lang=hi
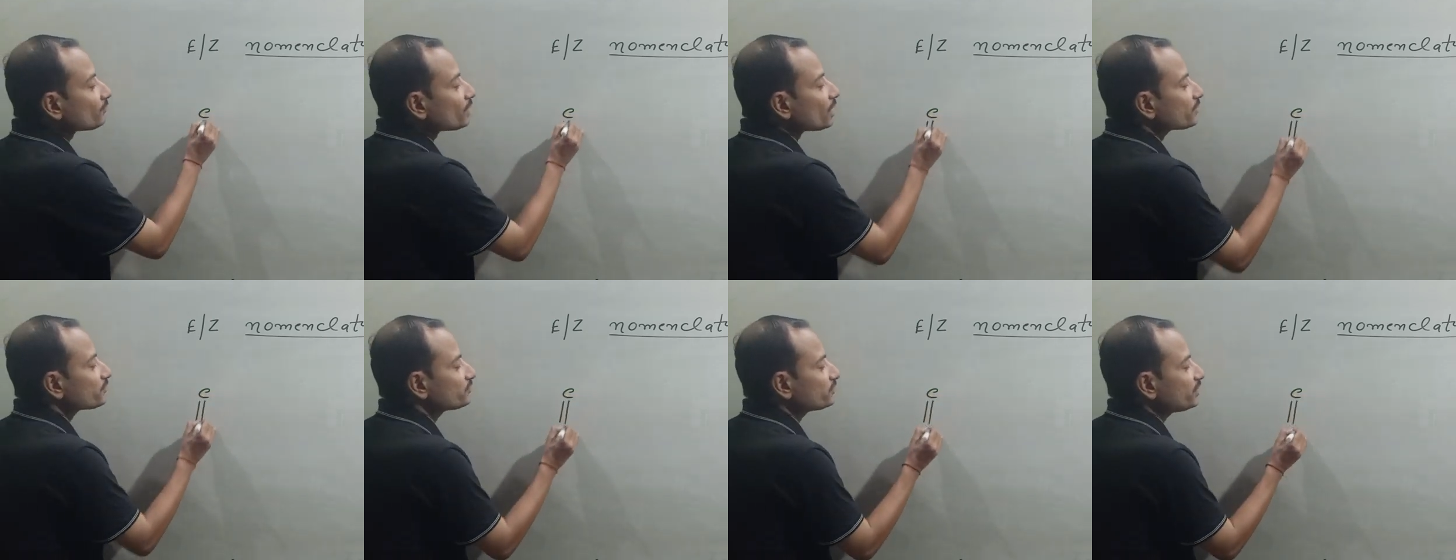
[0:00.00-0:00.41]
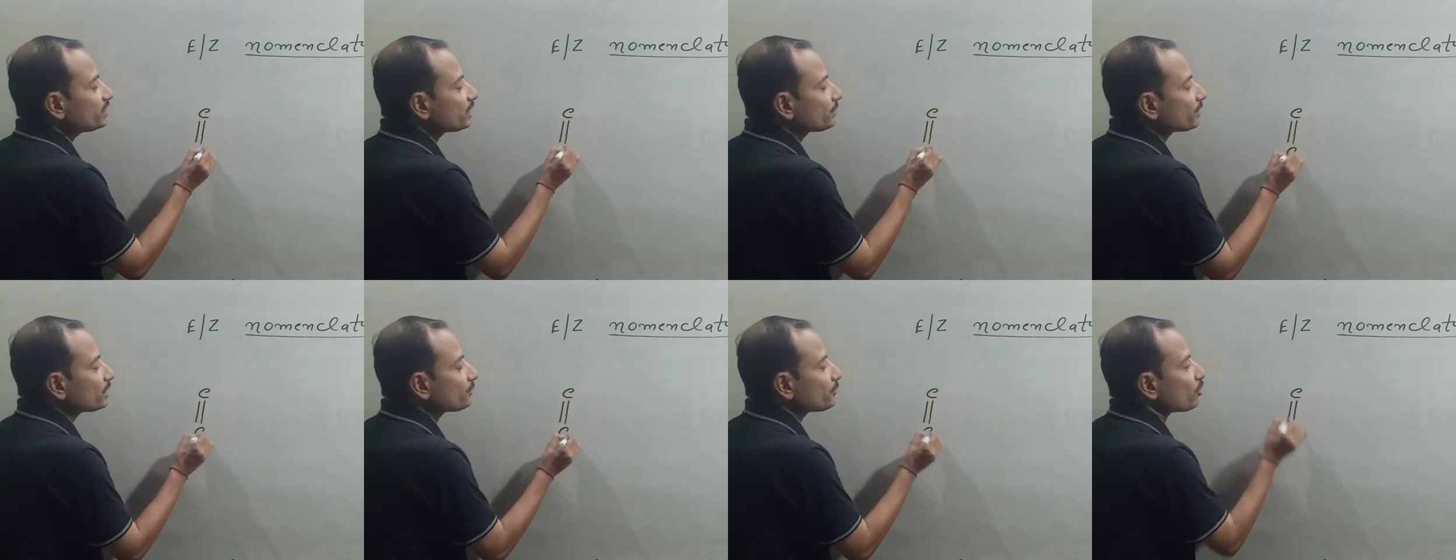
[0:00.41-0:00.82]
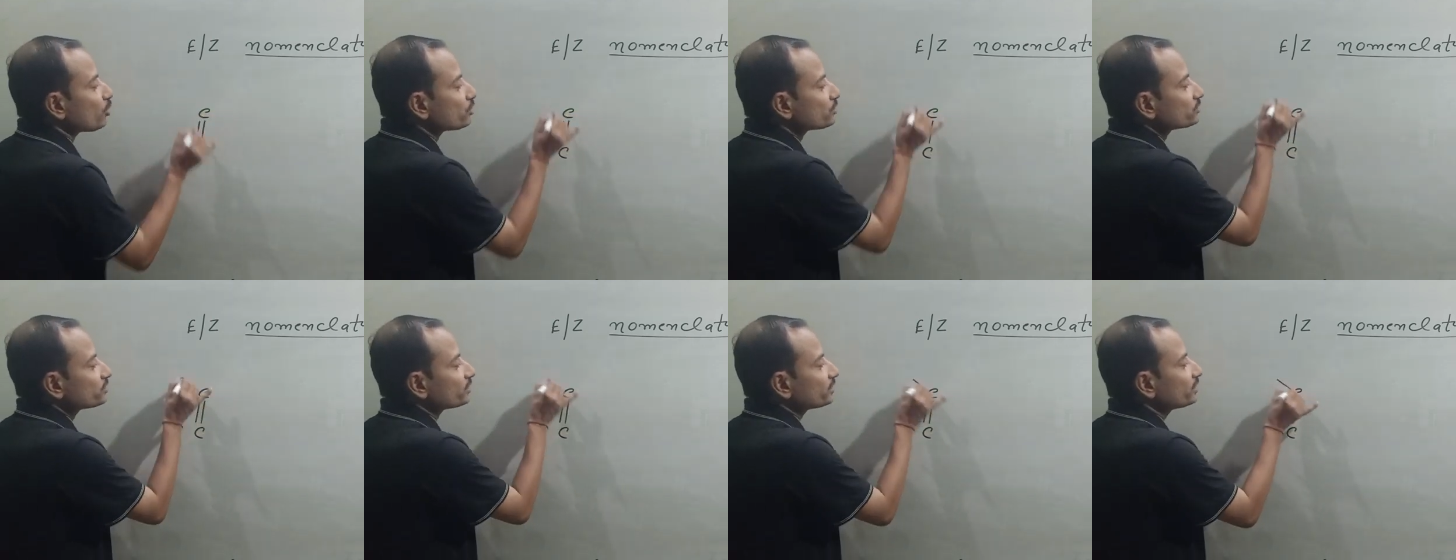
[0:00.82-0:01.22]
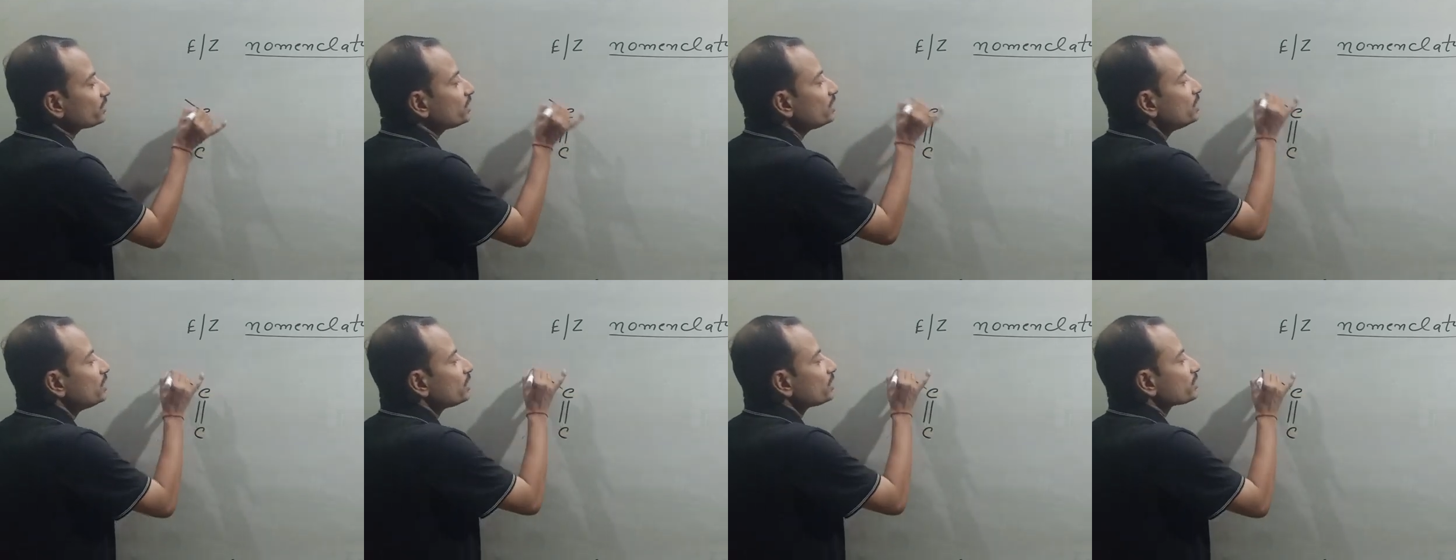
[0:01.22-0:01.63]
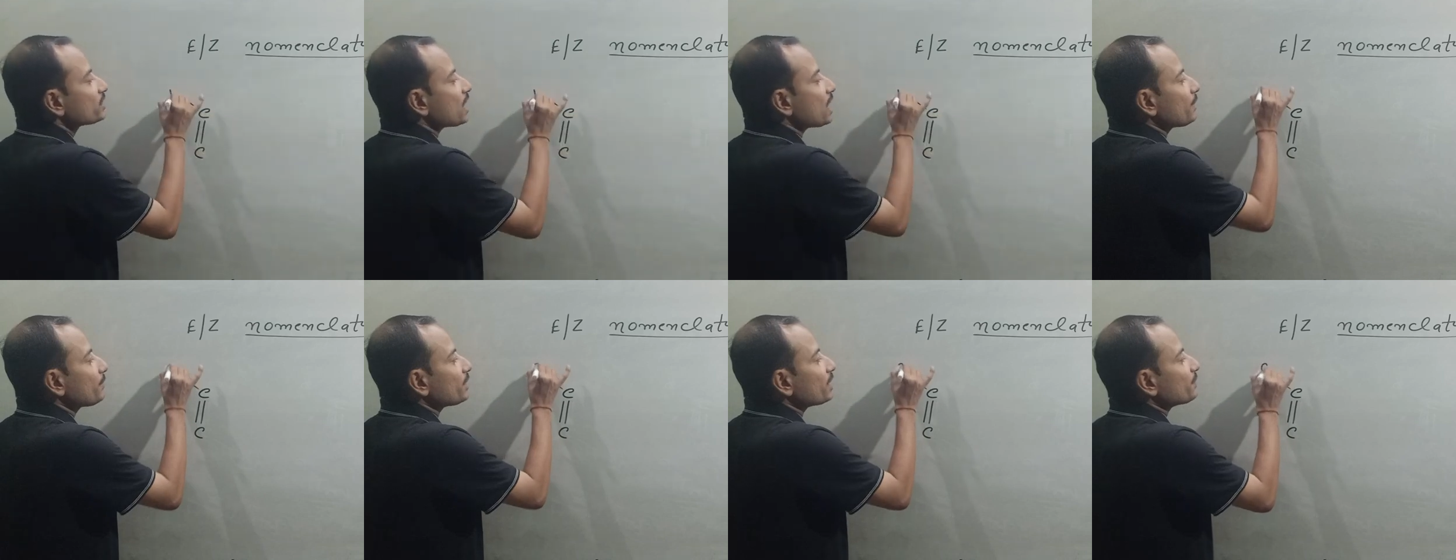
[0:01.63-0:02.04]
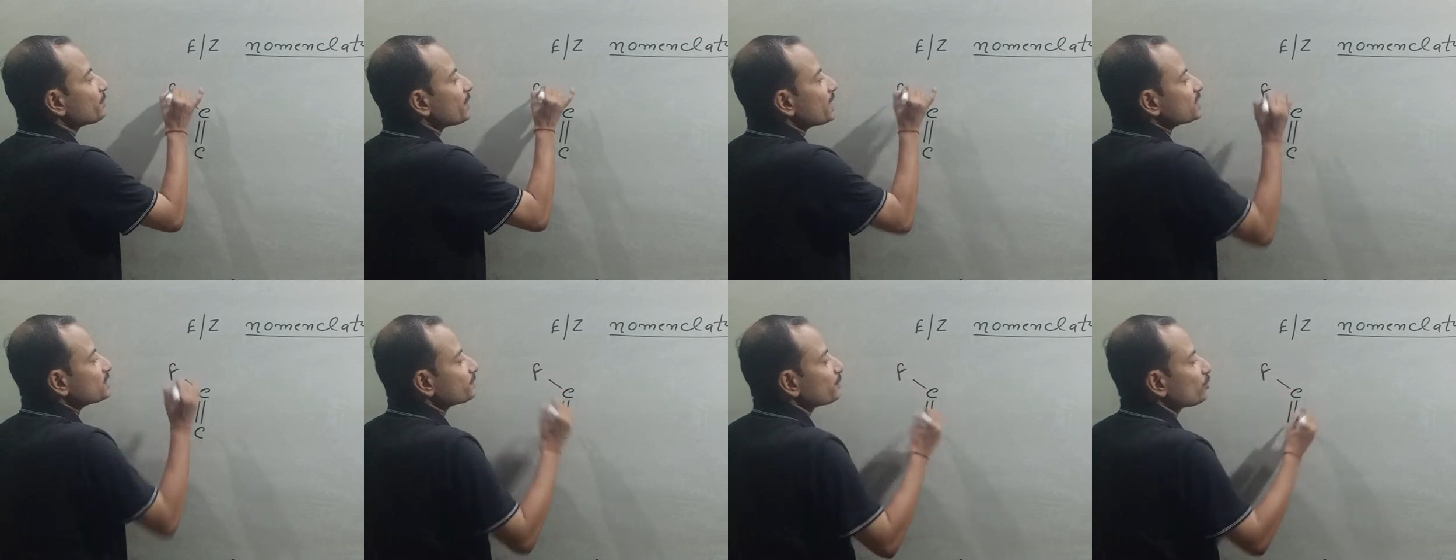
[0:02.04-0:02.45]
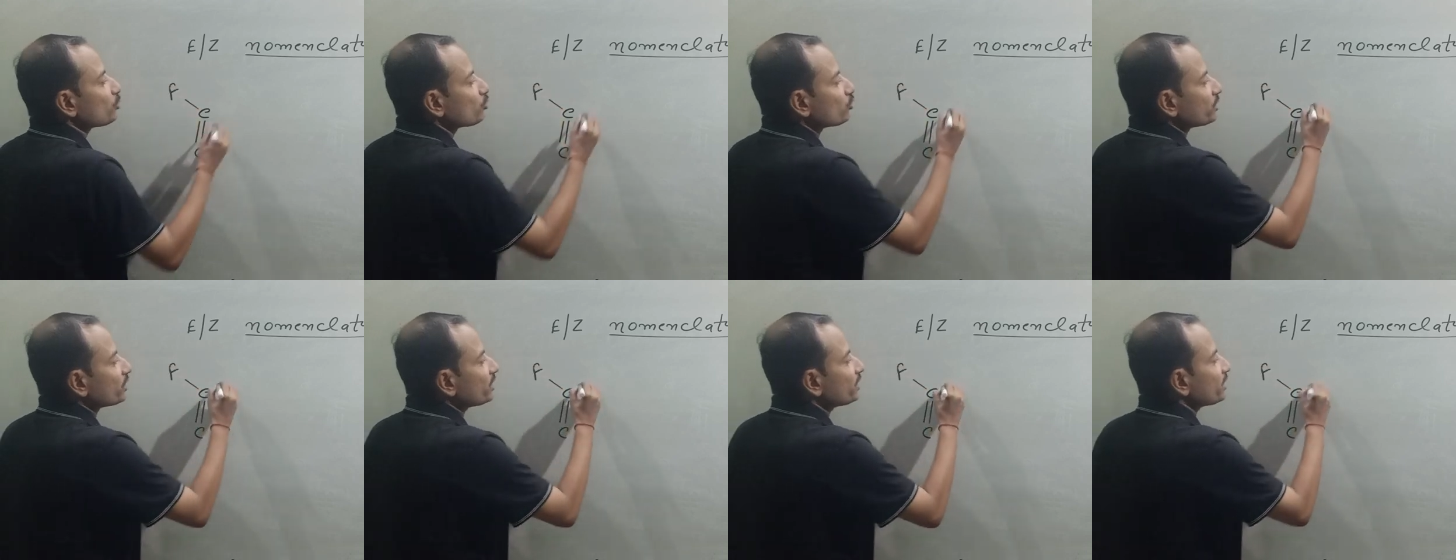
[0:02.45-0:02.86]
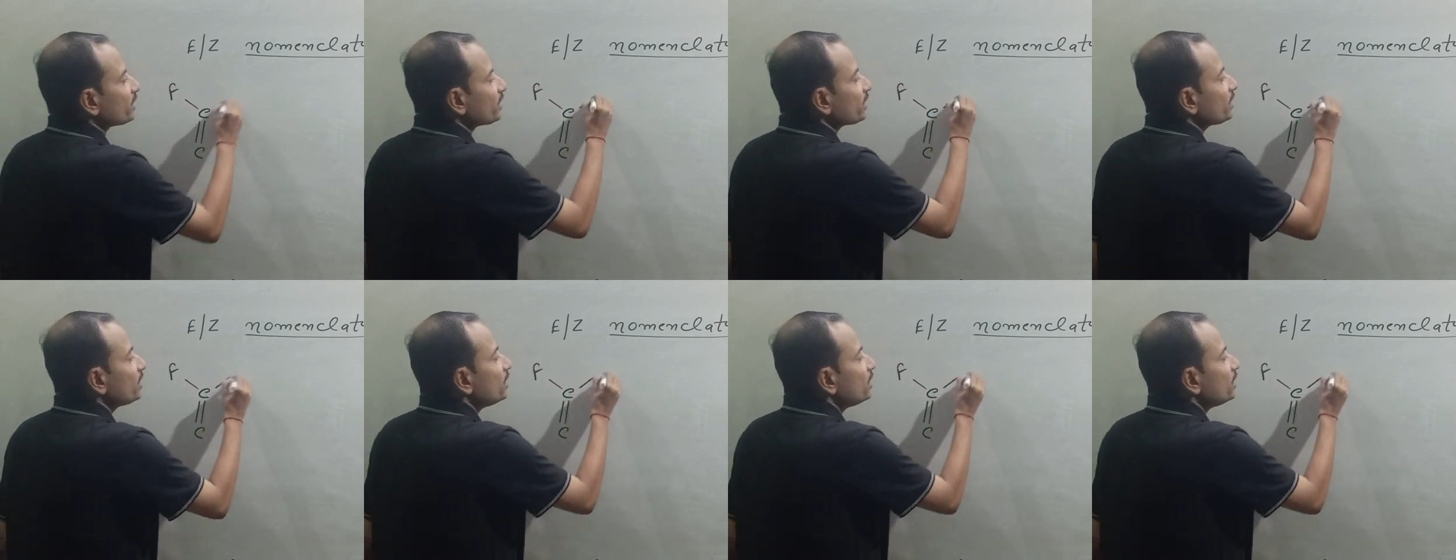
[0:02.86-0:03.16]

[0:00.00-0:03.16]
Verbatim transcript: सी डबल बॉन्ड सी यहाँ मेरे पास फ्लोरीन है